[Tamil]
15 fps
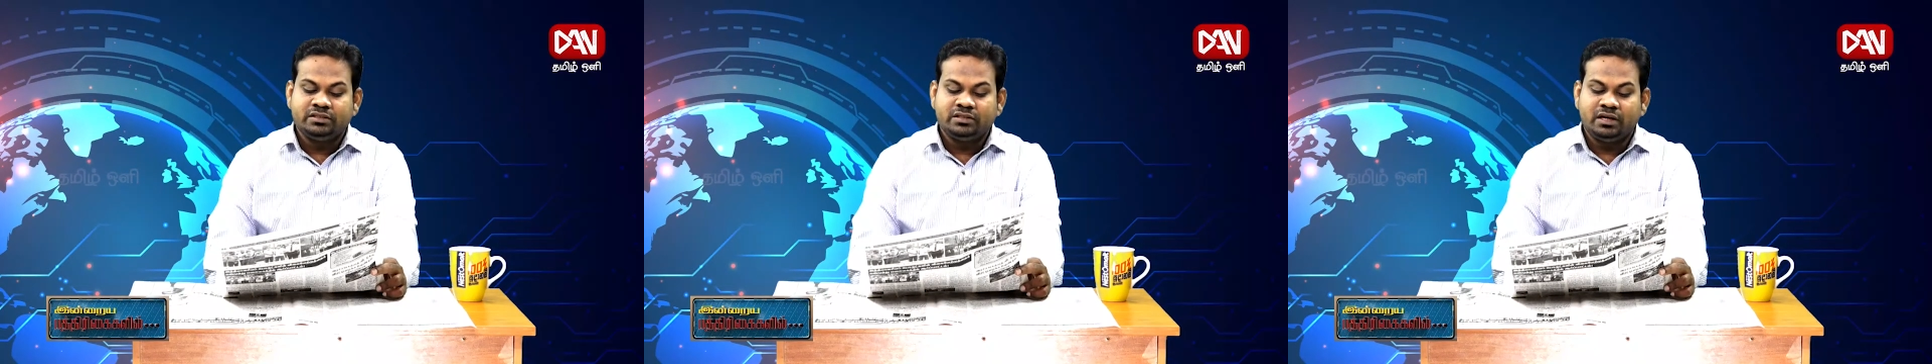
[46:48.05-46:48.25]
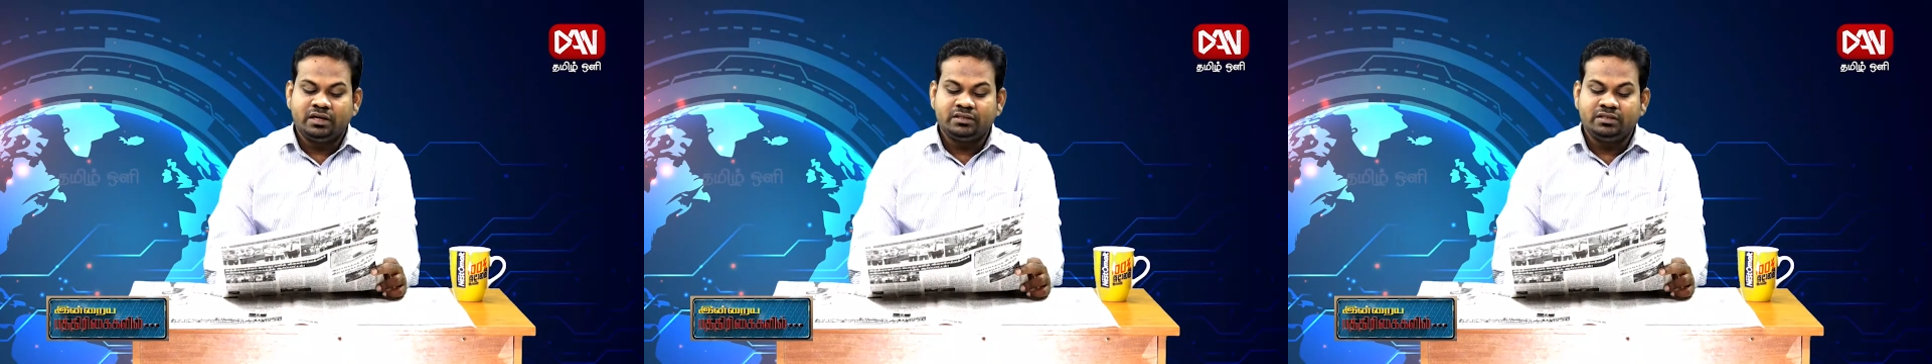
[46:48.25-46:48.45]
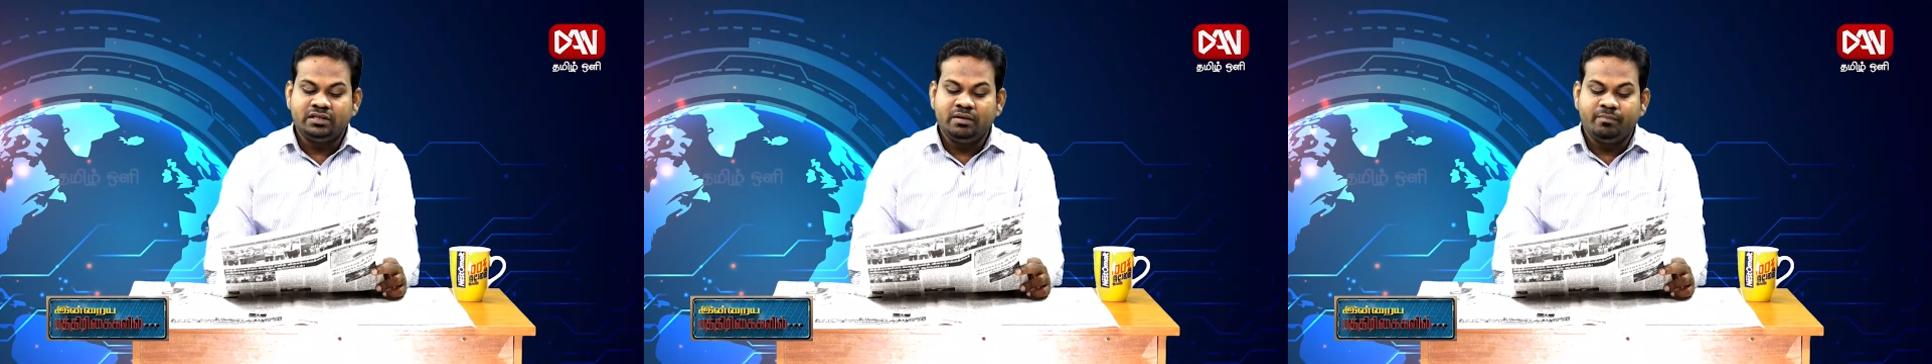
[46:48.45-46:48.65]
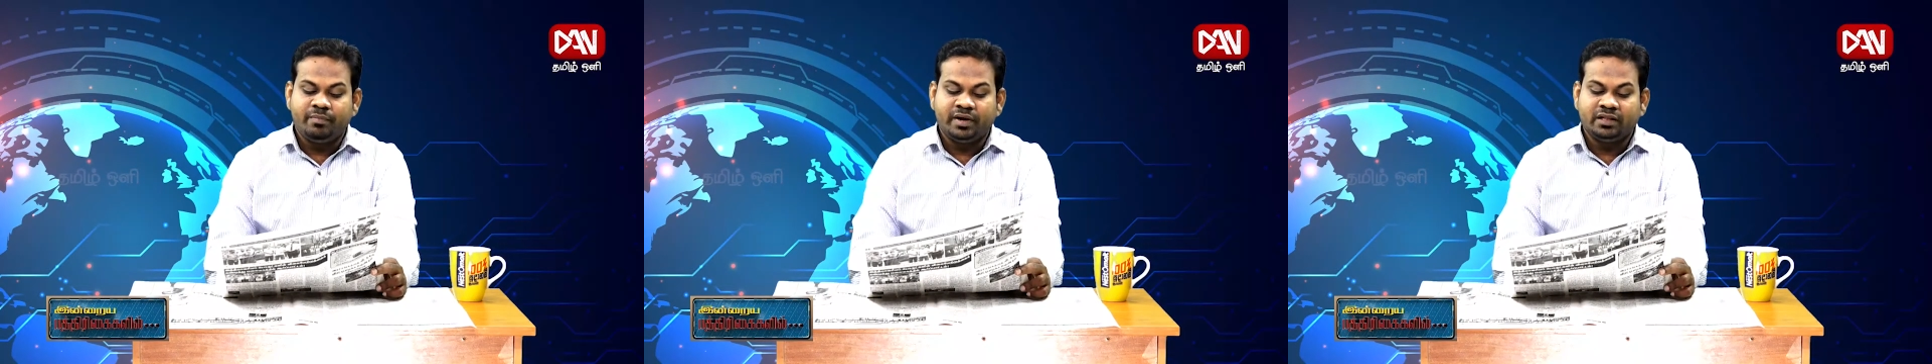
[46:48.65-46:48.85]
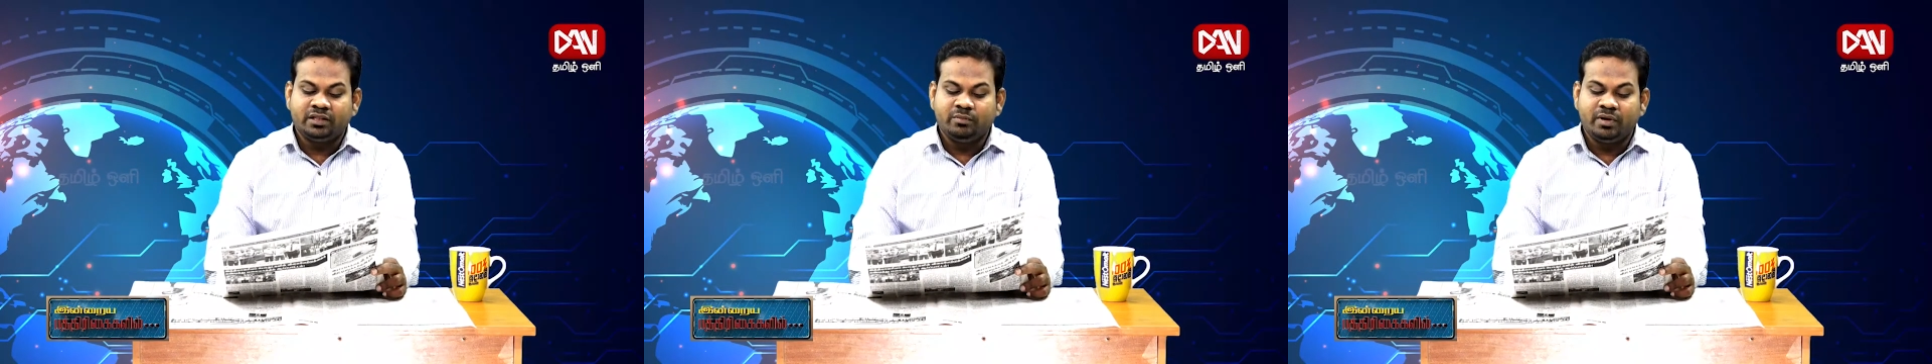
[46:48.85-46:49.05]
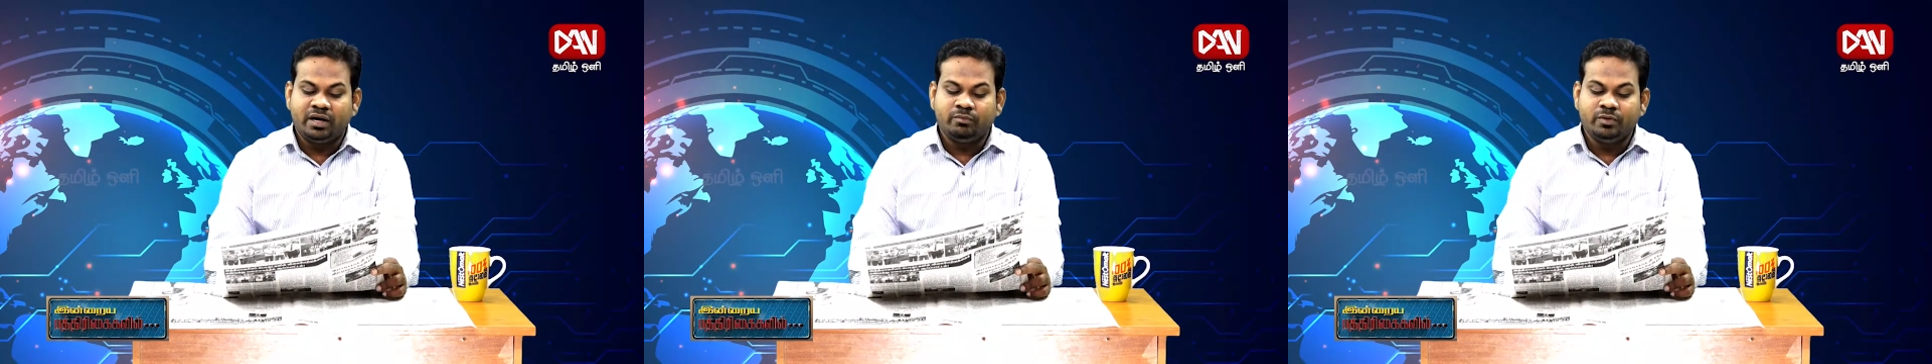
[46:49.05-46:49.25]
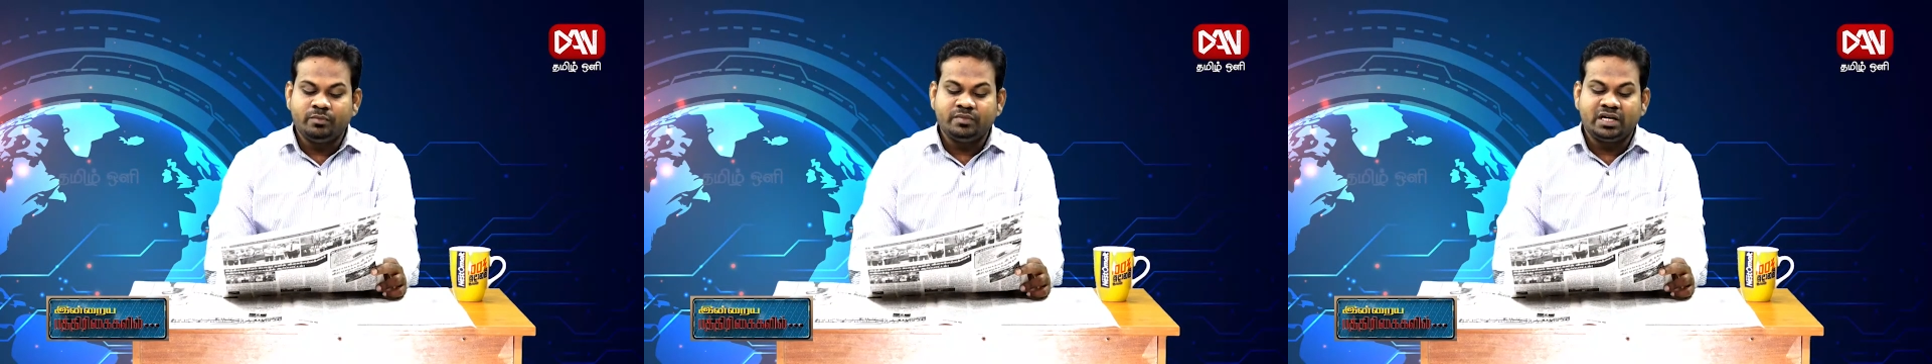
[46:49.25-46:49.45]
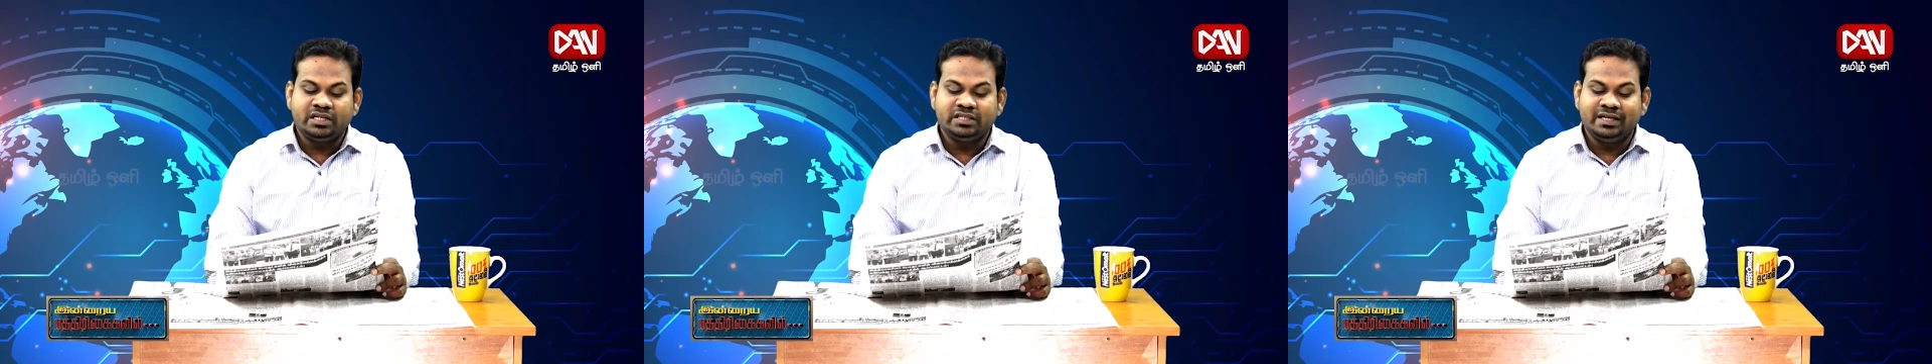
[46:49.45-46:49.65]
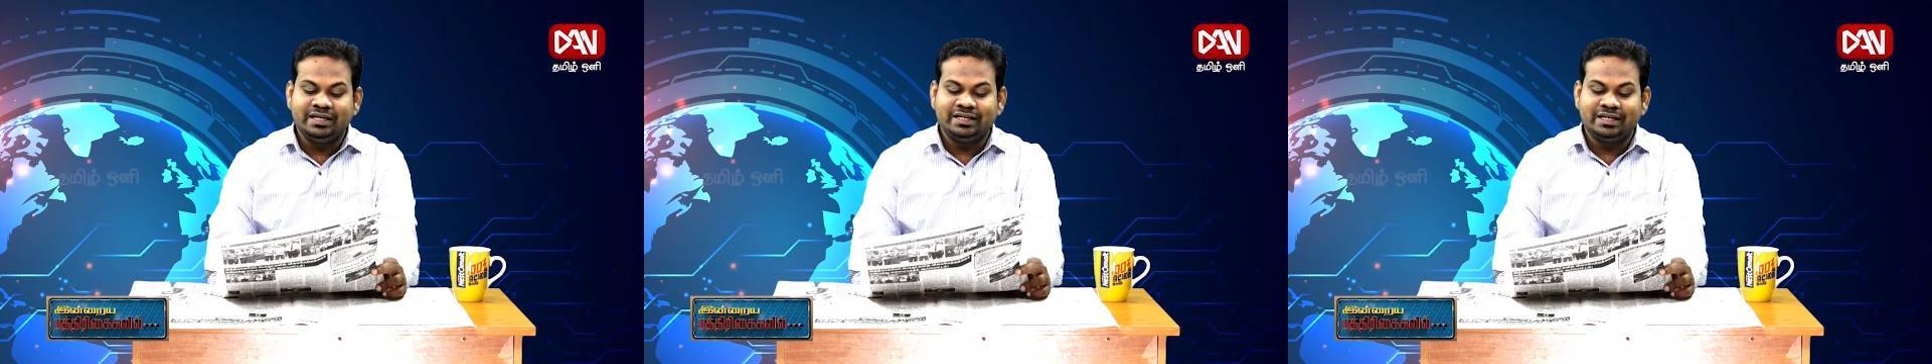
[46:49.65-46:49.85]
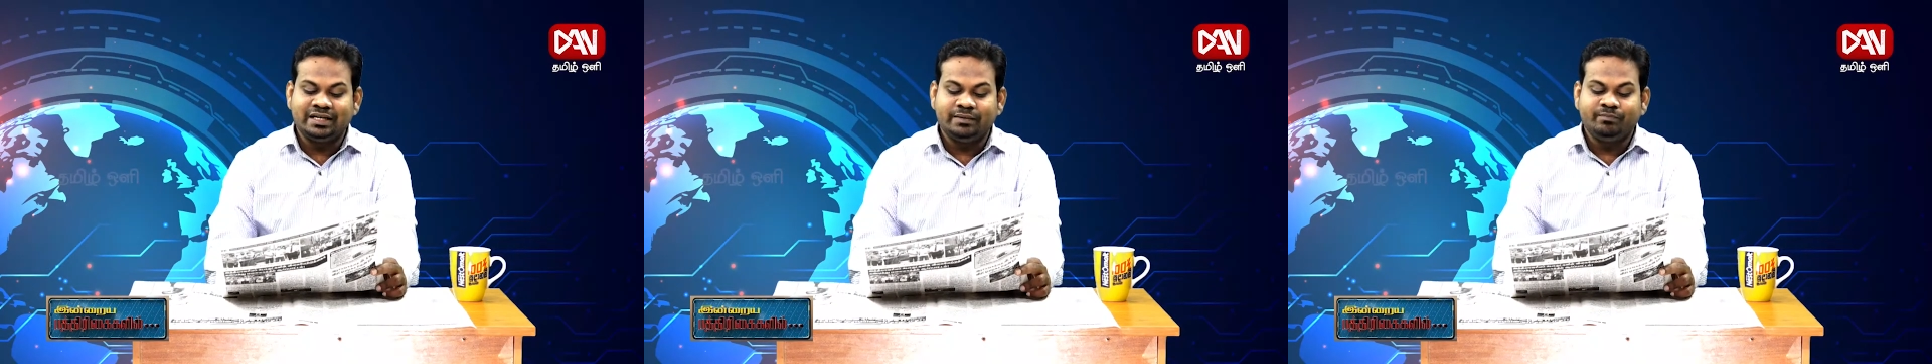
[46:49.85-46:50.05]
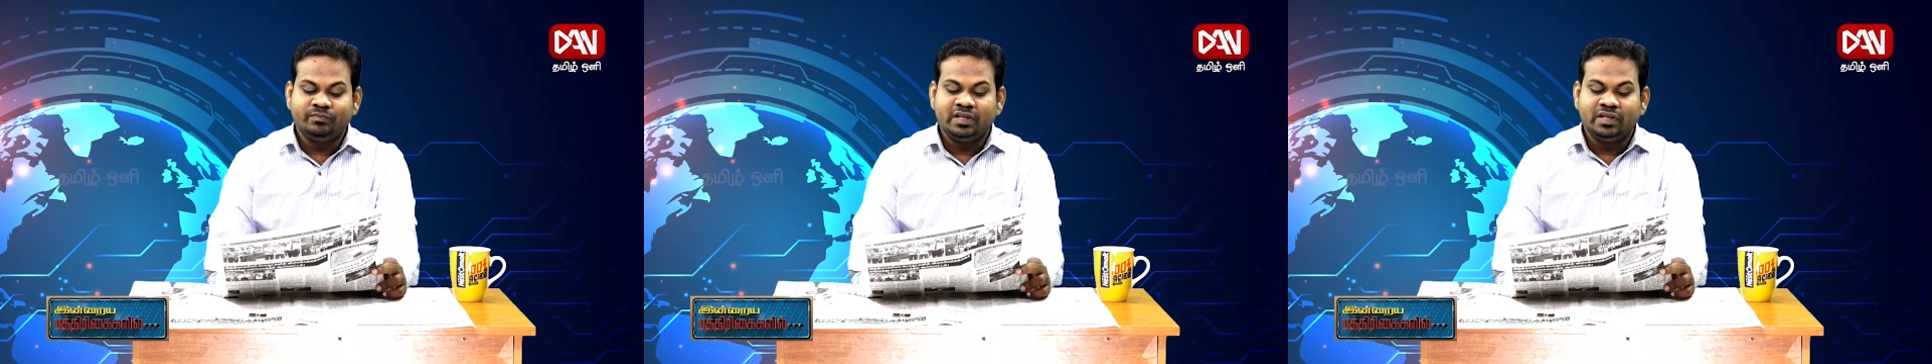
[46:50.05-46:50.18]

சாசி பாத்திமா மும்தாஜ் என்ற